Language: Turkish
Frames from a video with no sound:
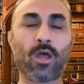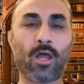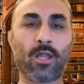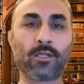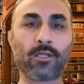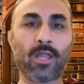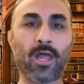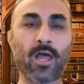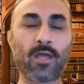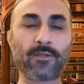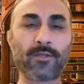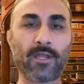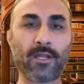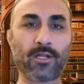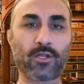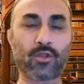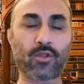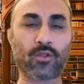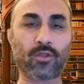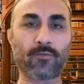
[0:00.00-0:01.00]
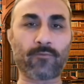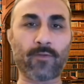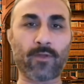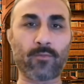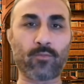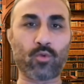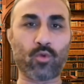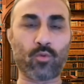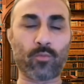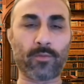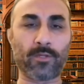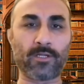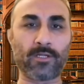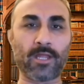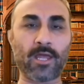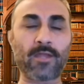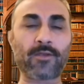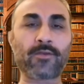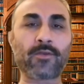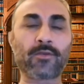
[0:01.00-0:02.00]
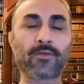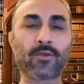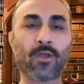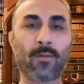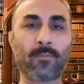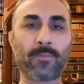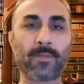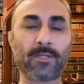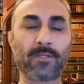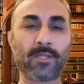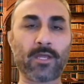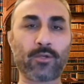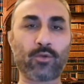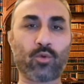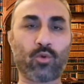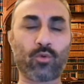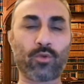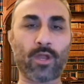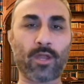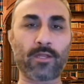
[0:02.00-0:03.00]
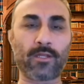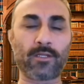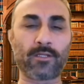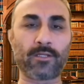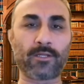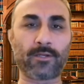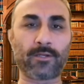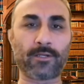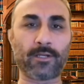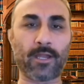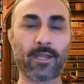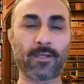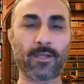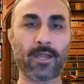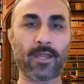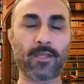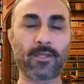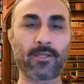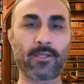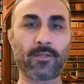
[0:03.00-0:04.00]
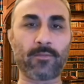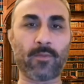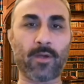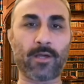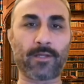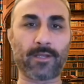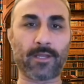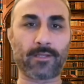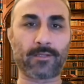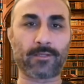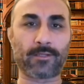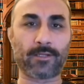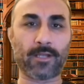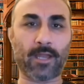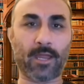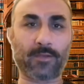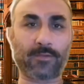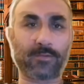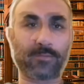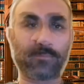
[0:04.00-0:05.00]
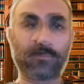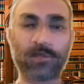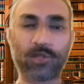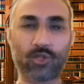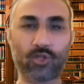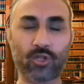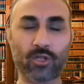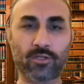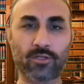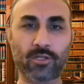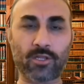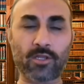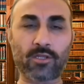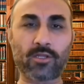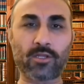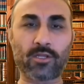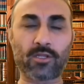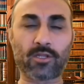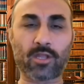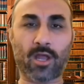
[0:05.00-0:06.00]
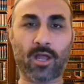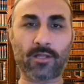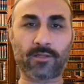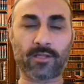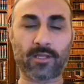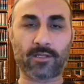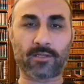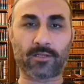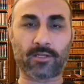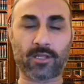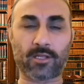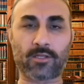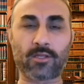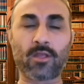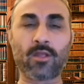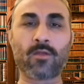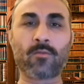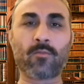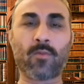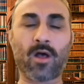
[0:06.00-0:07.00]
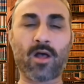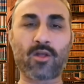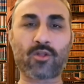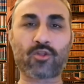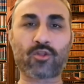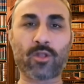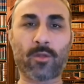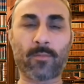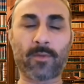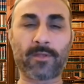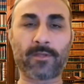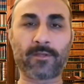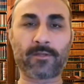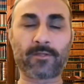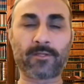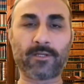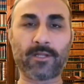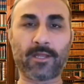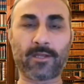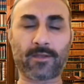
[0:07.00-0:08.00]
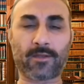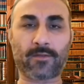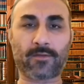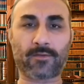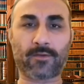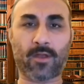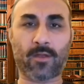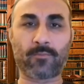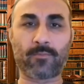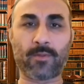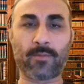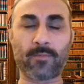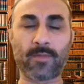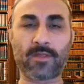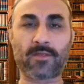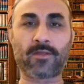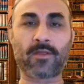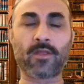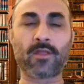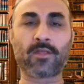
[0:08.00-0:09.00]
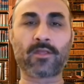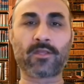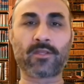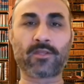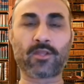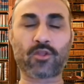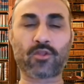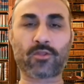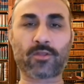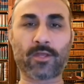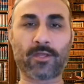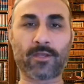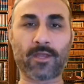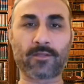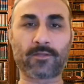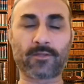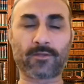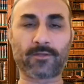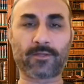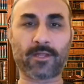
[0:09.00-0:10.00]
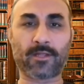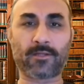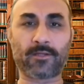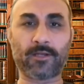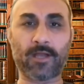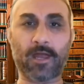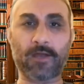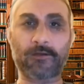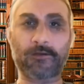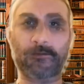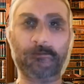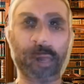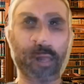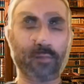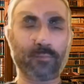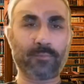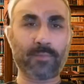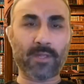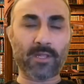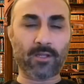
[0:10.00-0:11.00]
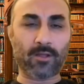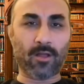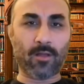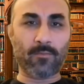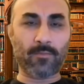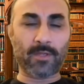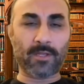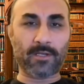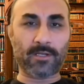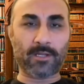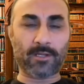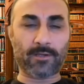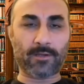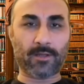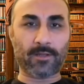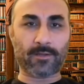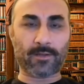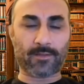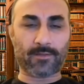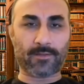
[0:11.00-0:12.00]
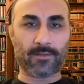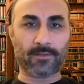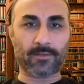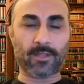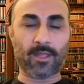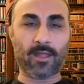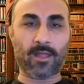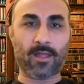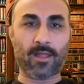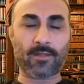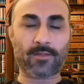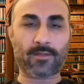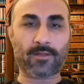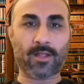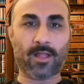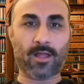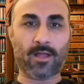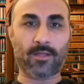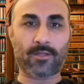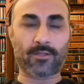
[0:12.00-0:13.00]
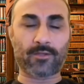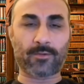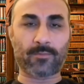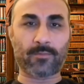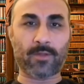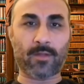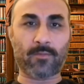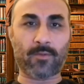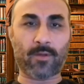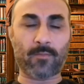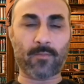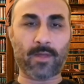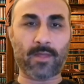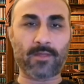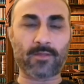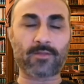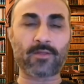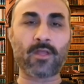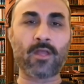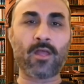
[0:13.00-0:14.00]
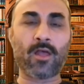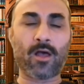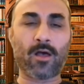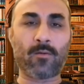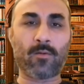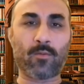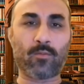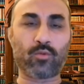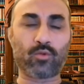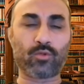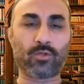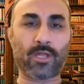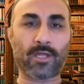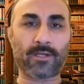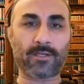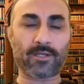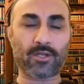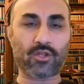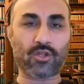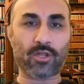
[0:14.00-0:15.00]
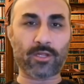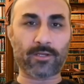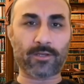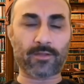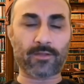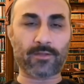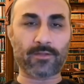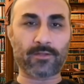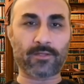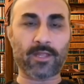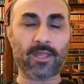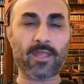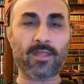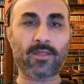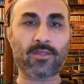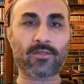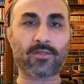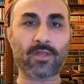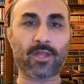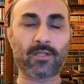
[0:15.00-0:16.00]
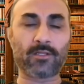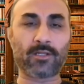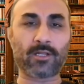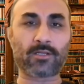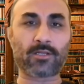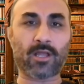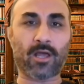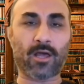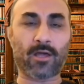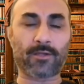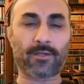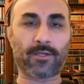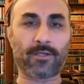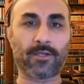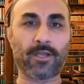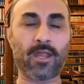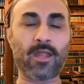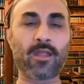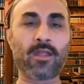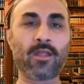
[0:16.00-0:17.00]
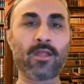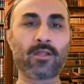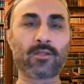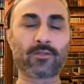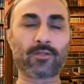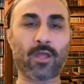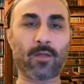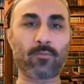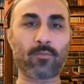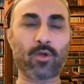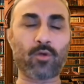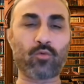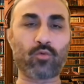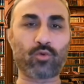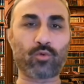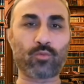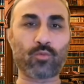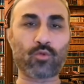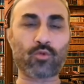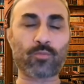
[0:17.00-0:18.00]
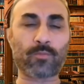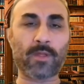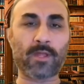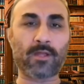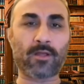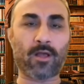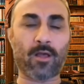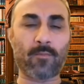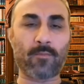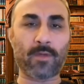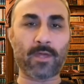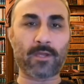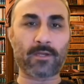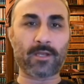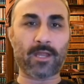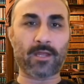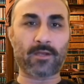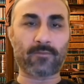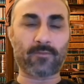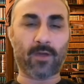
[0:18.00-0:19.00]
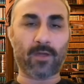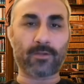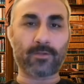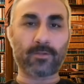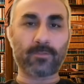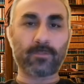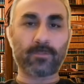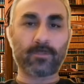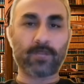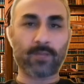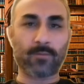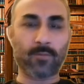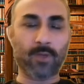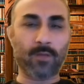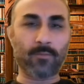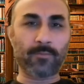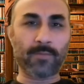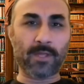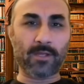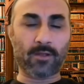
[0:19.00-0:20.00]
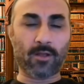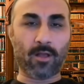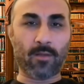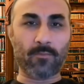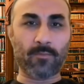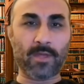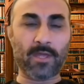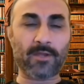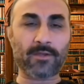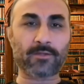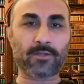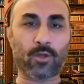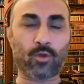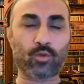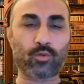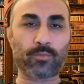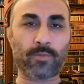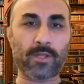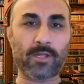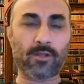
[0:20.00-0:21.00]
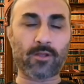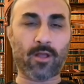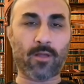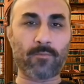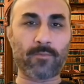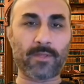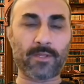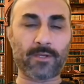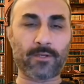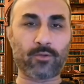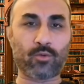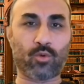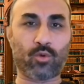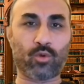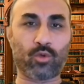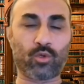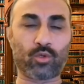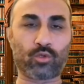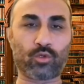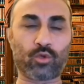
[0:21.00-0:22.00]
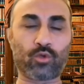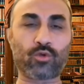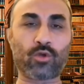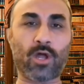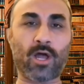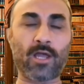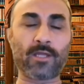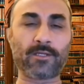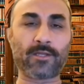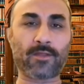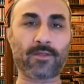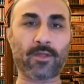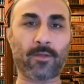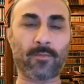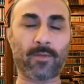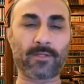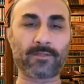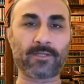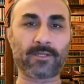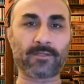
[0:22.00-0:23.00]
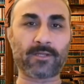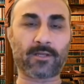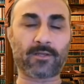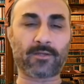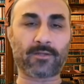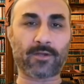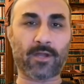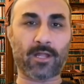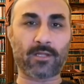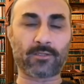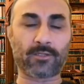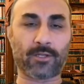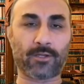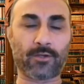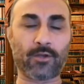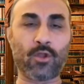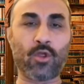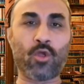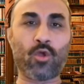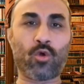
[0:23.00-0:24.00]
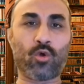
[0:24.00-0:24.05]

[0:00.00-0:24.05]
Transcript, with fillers: Allah'ın elçisi ve müminler Rabbinden ona indirilene iman ettiler. Ve işittik, itaat ettik. Bağışlamanı dileriz Rabbimiz. Gidiş sanadır dediler. Yani Allah'ın peygamberleri arasında asla ayrım yapamayız. Ama bunların içerisinde insanlık tarihine damga vurmuş peygamberler var. Süleyman peygamber Davut peygamberin oğludur, aynı zamanda da kraldır.